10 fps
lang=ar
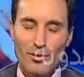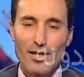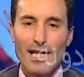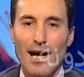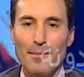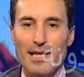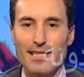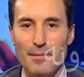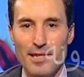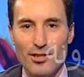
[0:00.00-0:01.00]
بتقول هي
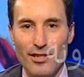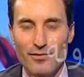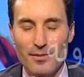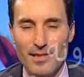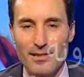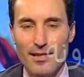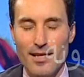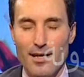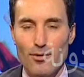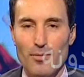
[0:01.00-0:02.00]
عملت عملية شفط بطن
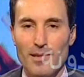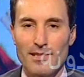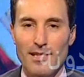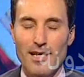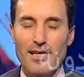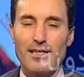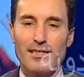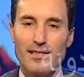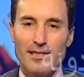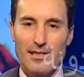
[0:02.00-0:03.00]
وبطنها
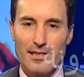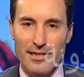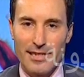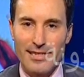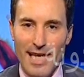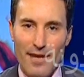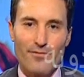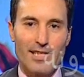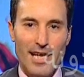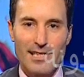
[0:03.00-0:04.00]
آه،
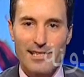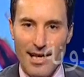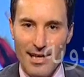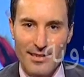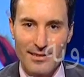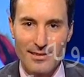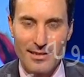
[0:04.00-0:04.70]
اختلفت أجزائها.